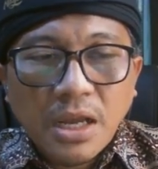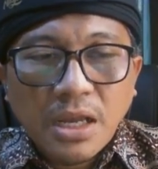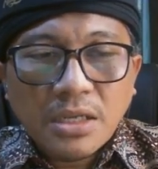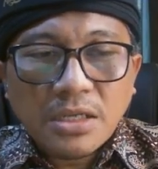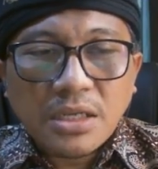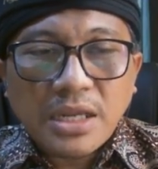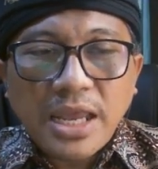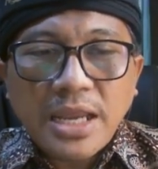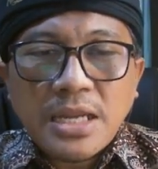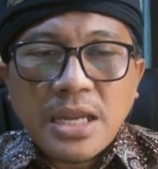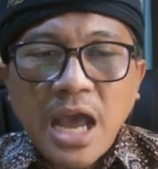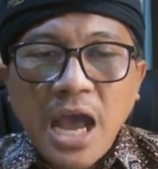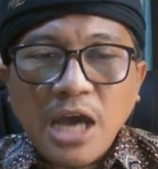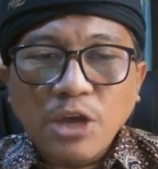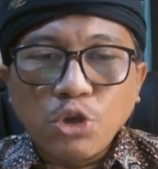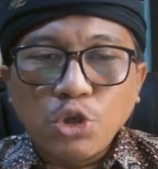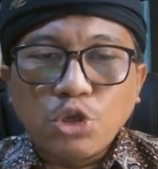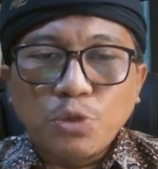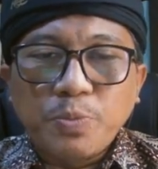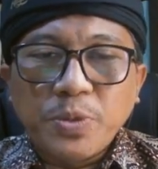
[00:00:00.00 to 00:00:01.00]
Selain
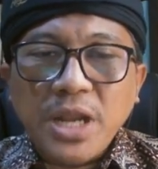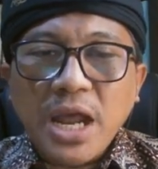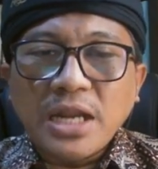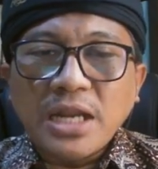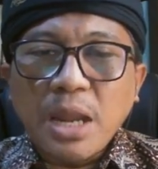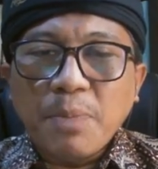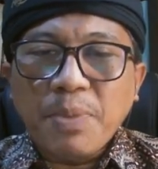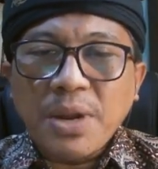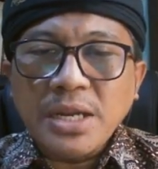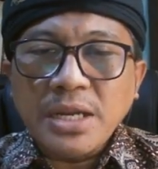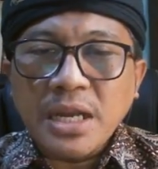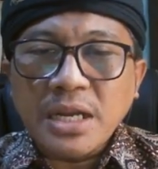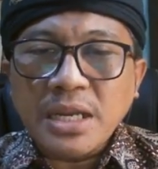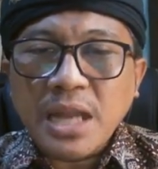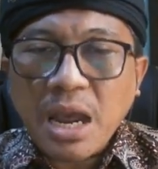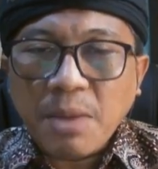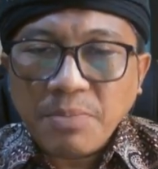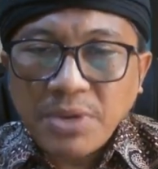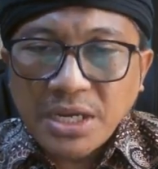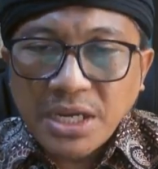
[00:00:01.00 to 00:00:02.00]
harus berhadapan dengan
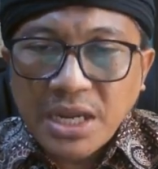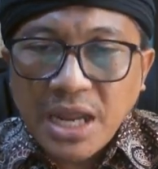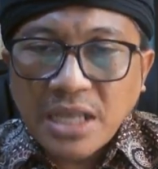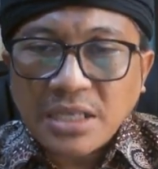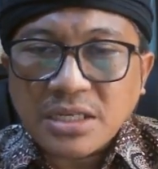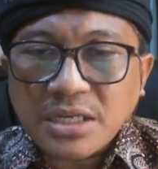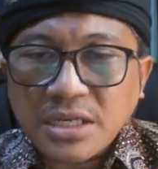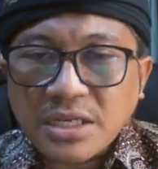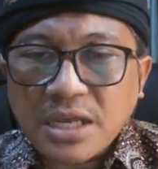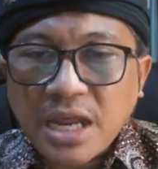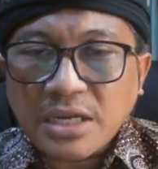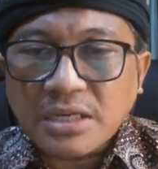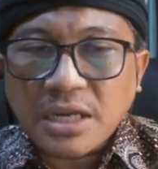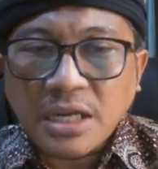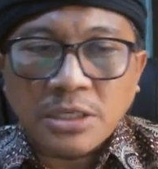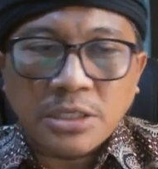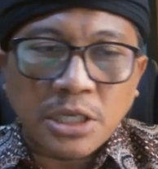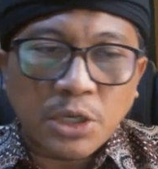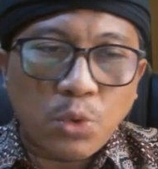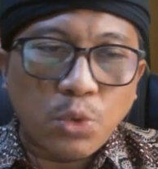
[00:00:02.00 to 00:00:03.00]
Amerika Serikat
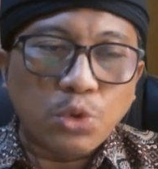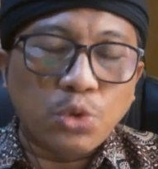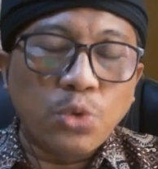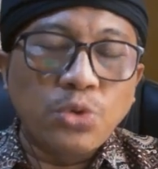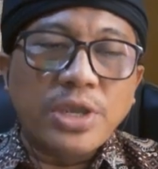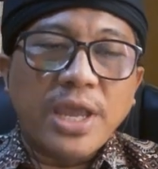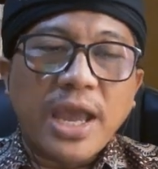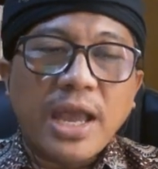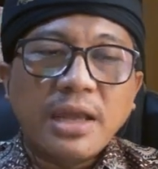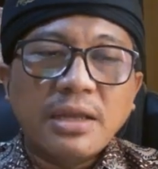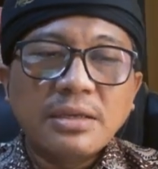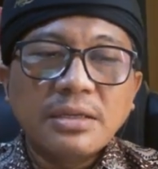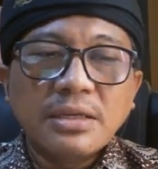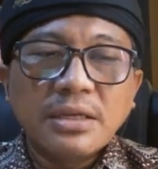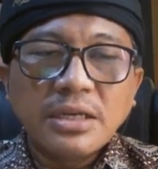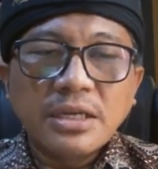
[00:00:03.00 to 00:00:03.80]
dan sekutunya,